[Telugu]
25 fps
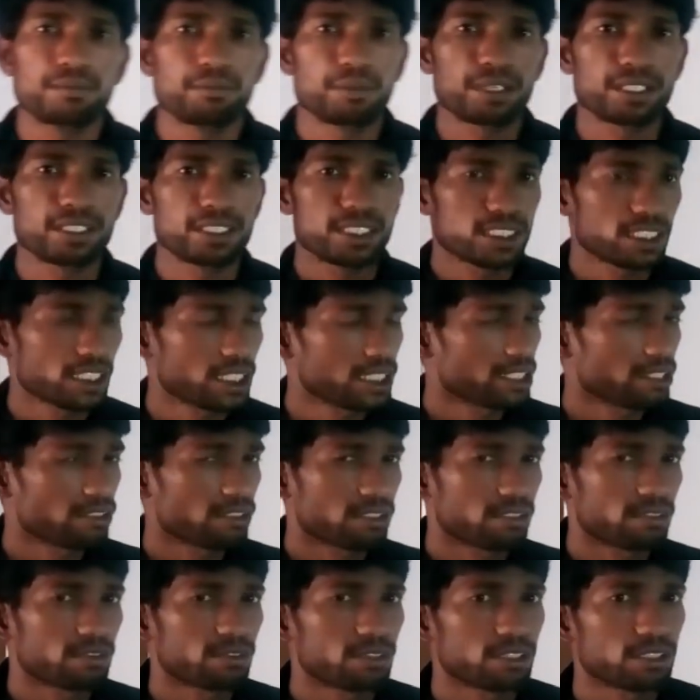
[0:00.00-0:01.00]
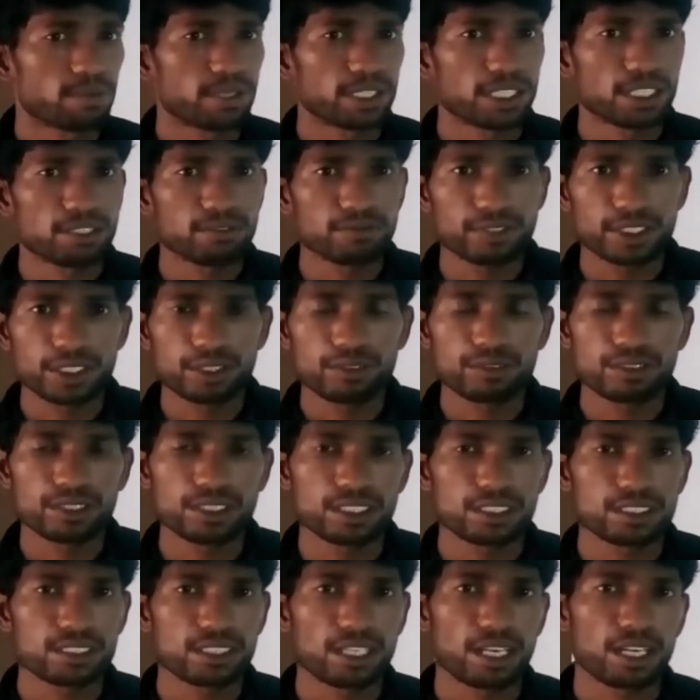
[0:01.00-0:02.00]
మనం డిస్కస్ చేయాల్సి ఉంటుంది అనమాట వీటి
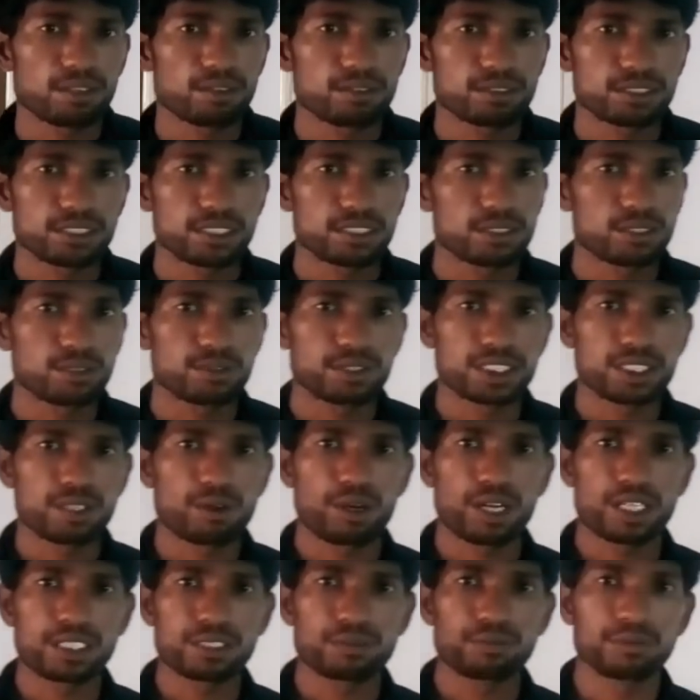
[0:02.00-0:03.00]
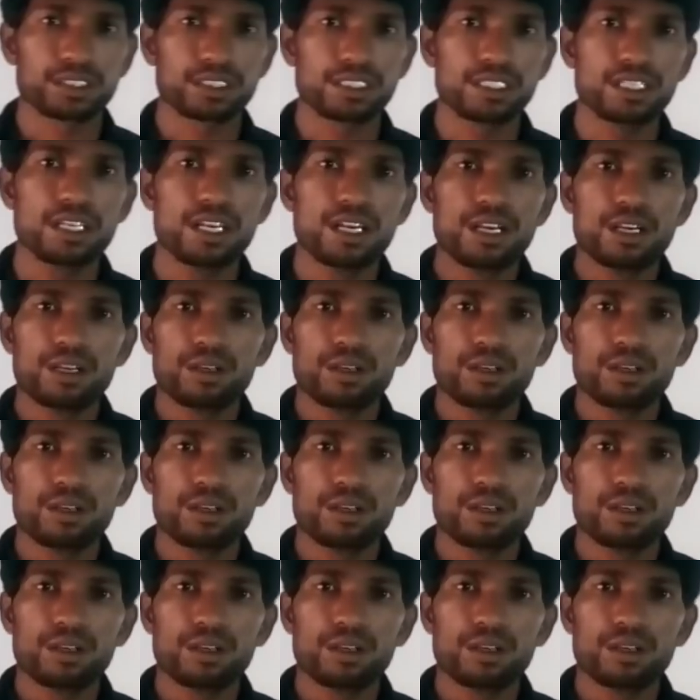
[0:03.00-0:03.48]
నుంచి చాలా క్వశ్చన్స్ వచ్చే అవకాశం ఉంది